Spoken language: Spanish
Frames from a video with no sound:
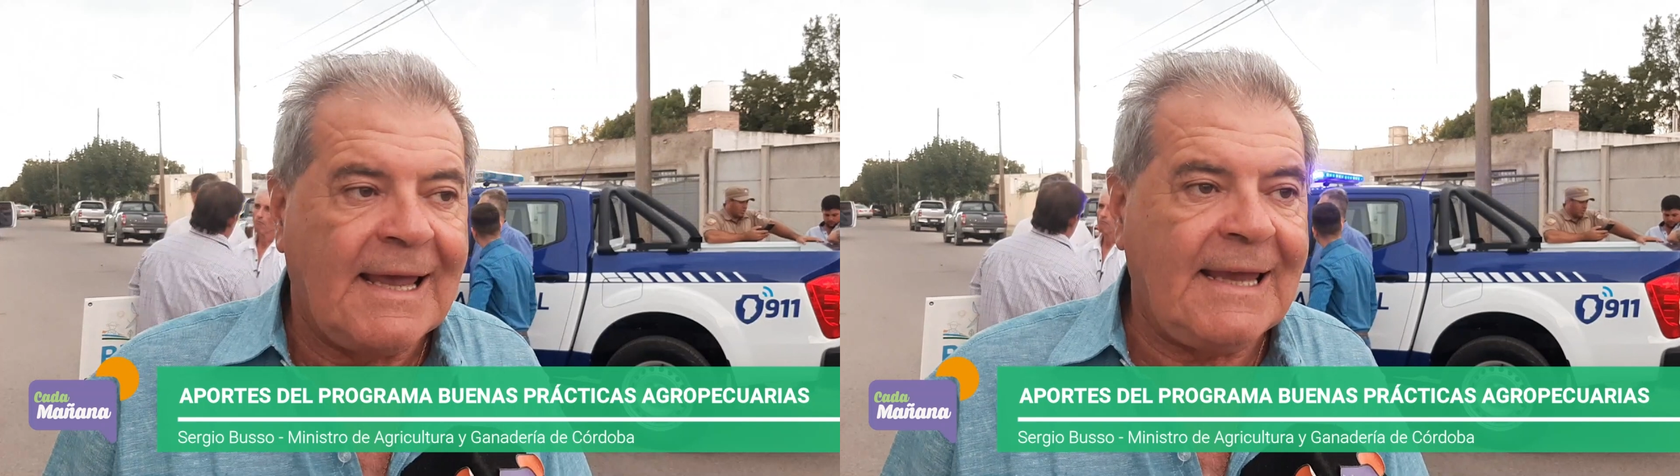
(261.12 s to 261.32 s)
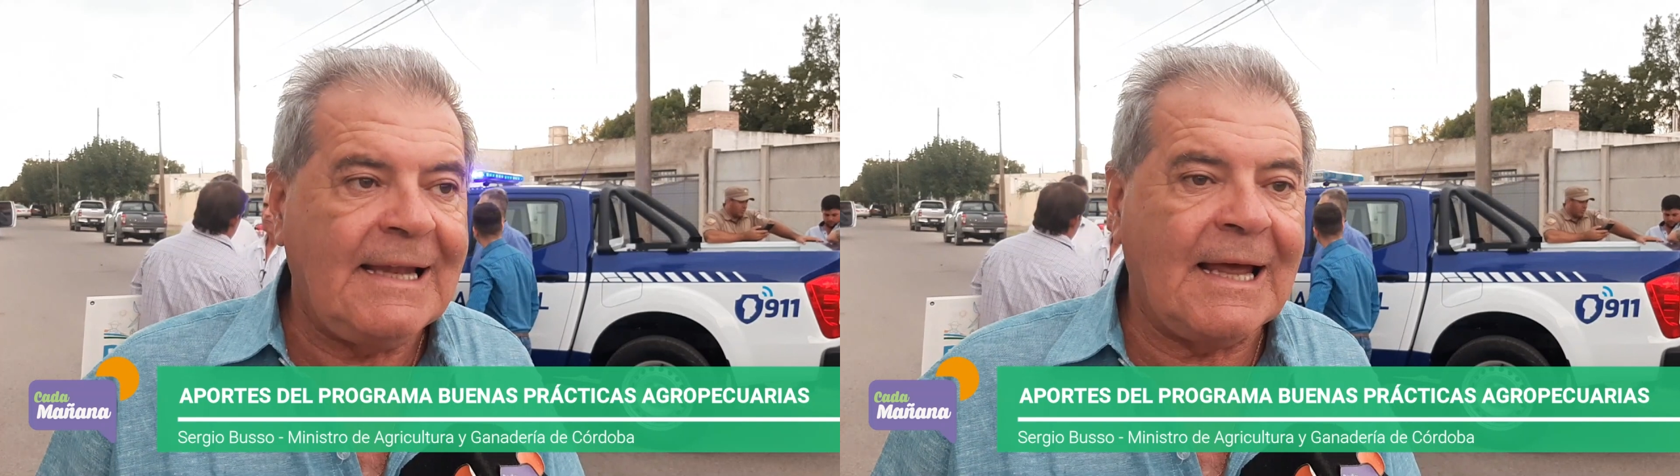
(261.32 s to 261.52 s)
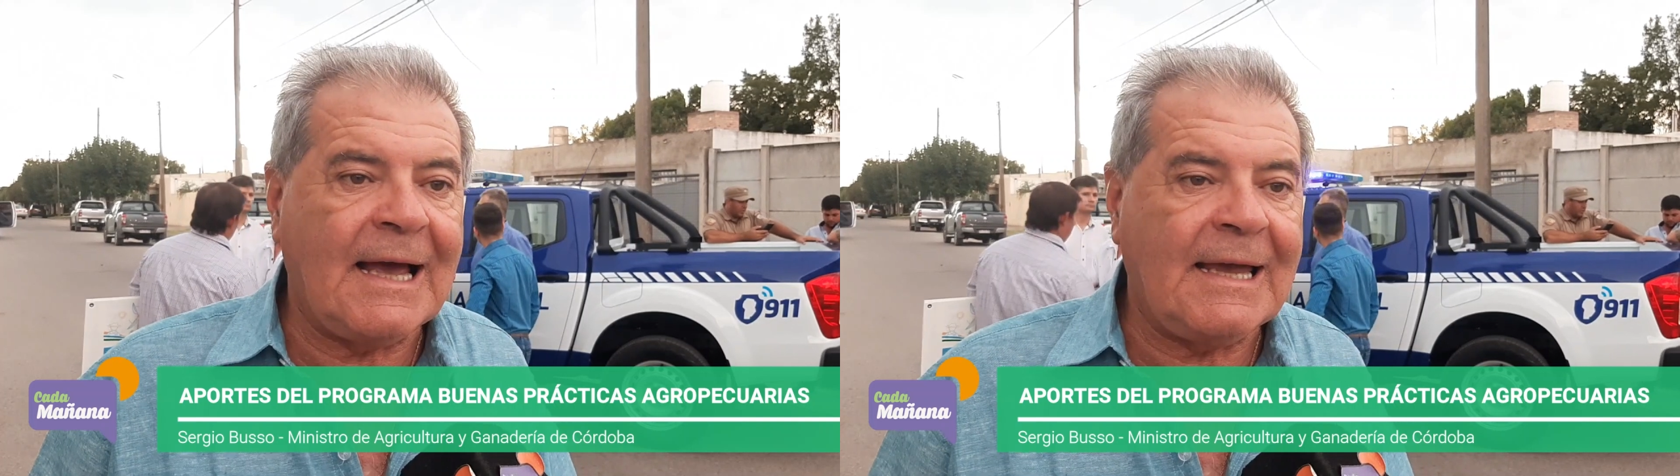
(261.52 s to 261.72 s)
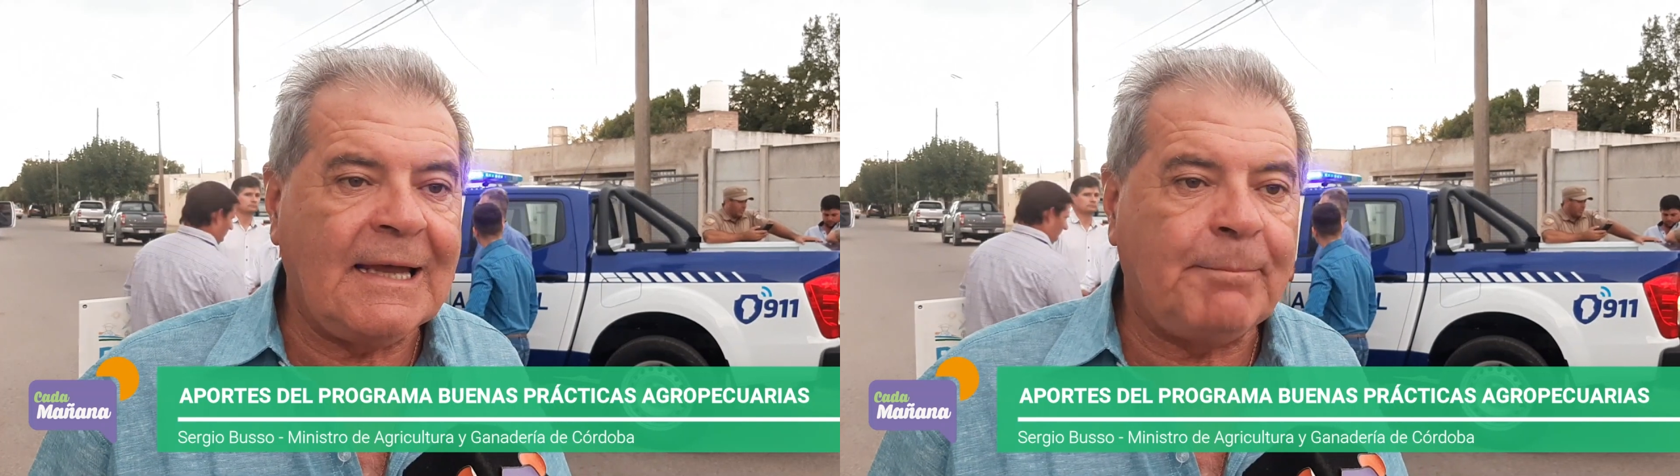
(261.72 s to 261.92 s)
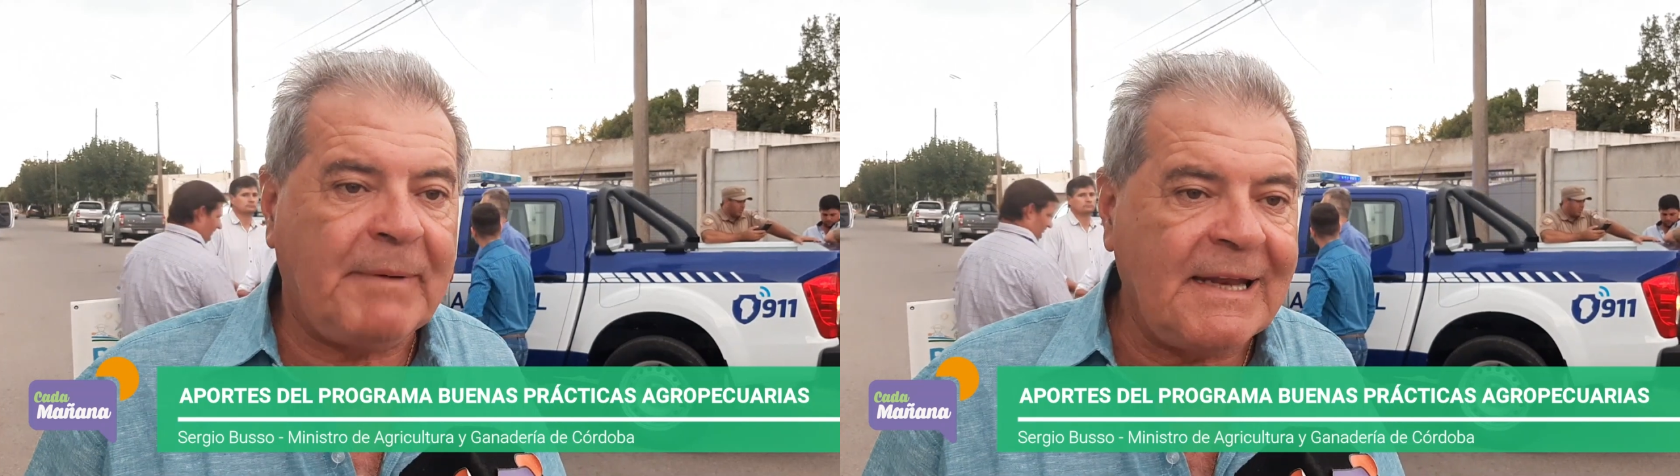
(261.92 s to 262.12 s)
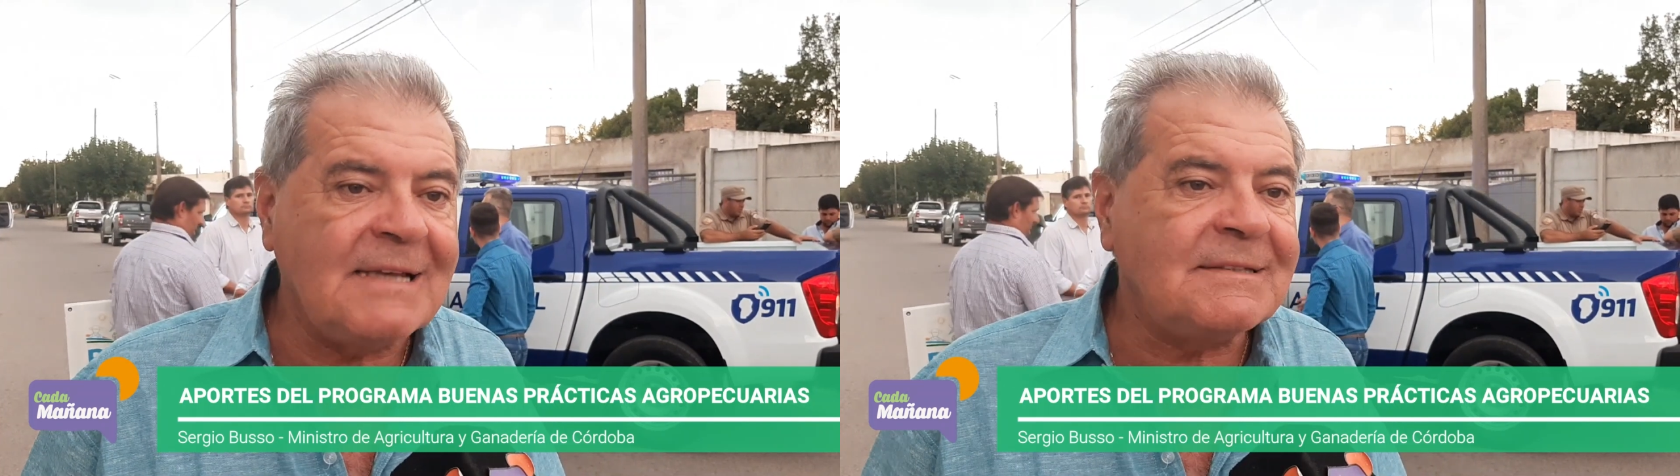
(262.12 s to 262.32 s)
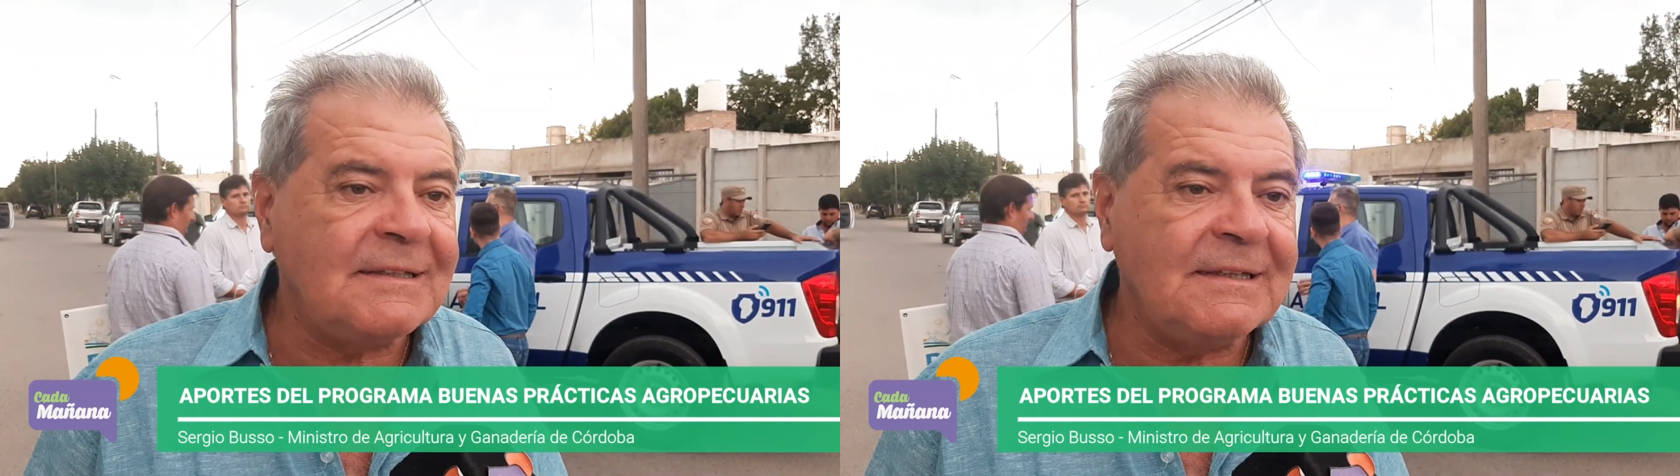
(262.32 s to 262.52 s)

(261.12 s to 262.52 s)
Y la experiencia